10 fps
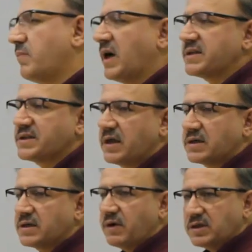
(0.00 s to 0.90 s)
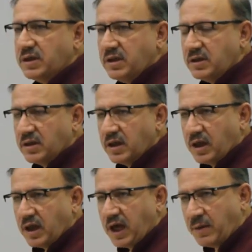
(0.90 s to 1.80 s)
Bazıları da var ki
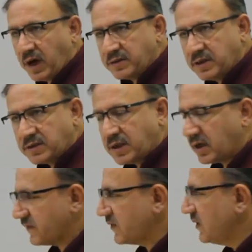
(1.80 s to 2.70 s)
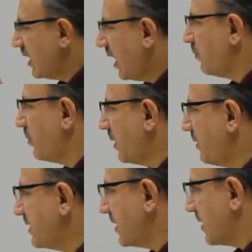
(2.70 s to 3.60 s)
hem anne tarafı hem
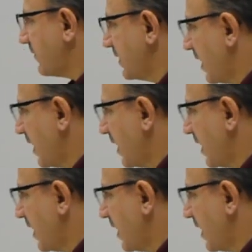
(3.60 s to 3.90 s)
baba tarafı